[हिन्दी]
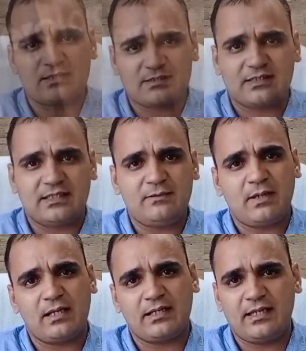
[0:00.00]
कर सकते हैं
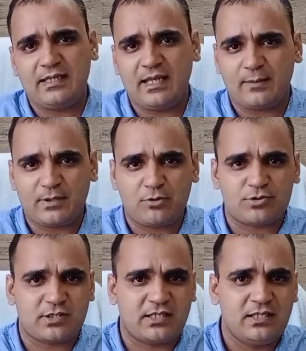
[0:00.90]
हालांकि ये आपकी
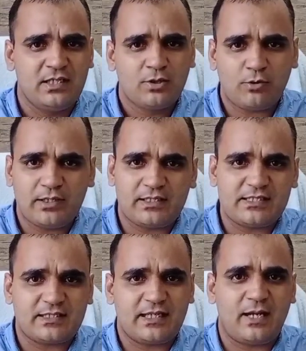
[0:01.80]
कॉस्टिंग को
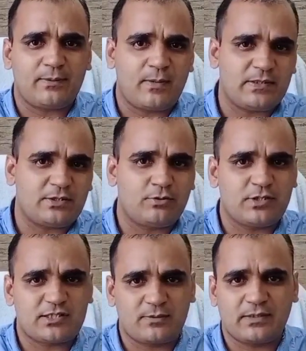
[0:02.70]
इंक्रीज़ करेगा आपके बजट को
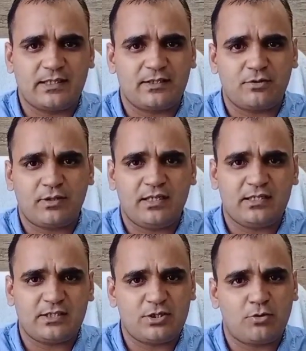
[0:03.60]
डिस्टर्ब करेगा क्योंकि
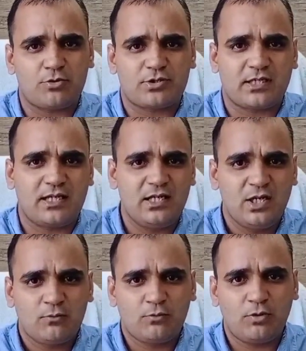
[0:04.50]
इसकी जो कॉस्टिंग है
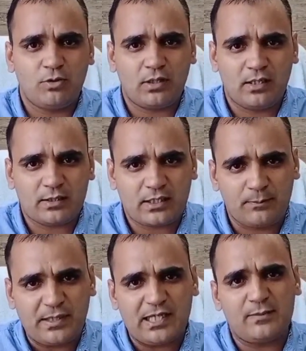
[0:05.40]
वो
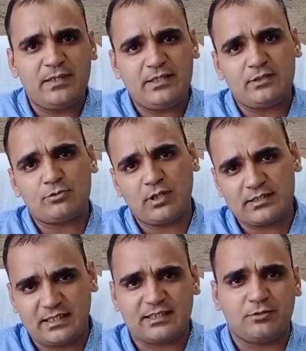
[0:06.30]
कंपेरेटिवली थोड़ा
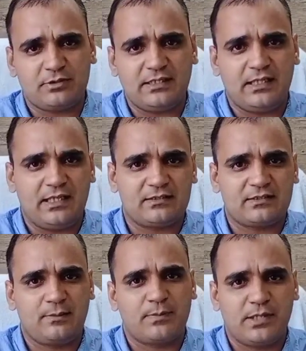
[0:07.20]
ज़्यादा होती है एज
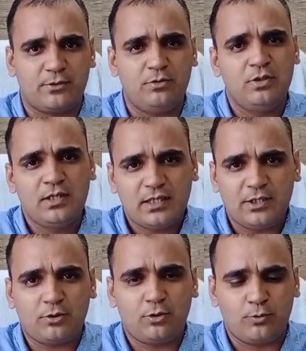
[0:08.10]
कम्पेयर टू
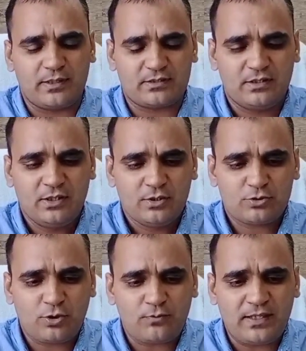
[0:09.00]
इंडोर लूवर्स
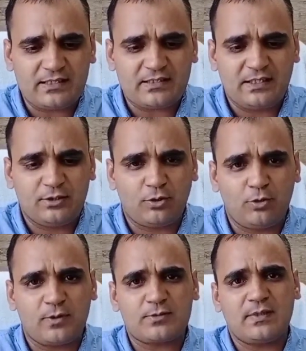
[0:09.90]
सो फ्रेंड्स इंडोर
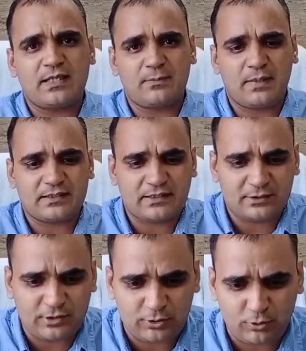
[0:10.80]
लूवर्स में अगर हम बात बात
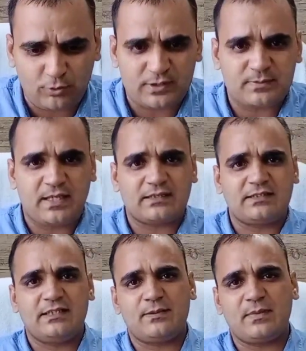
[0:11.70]
करें तो इंडोर लूवर्स में आज
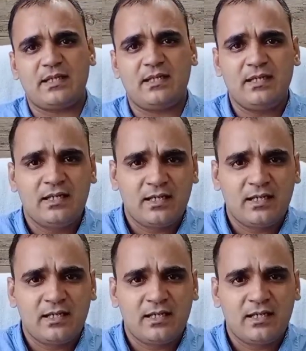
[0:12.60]
की डेट में